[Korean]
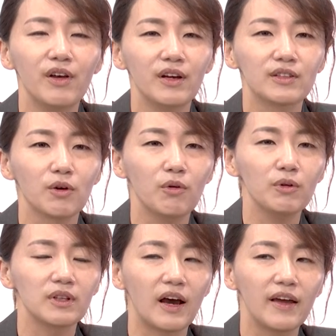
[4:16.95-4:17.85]
그래서 어,
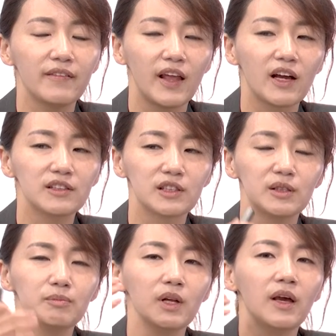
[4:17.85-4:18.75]
나의 내가
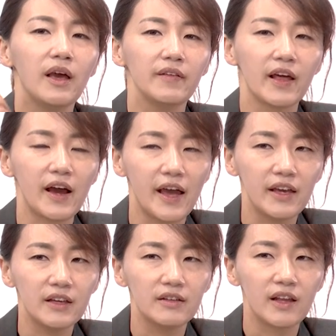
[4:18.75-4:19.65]
지금 내가
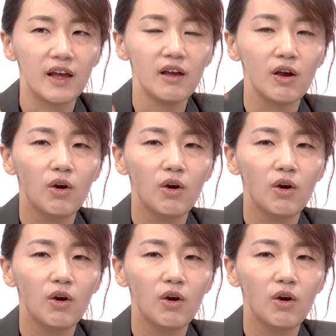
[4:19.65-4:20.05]
A인데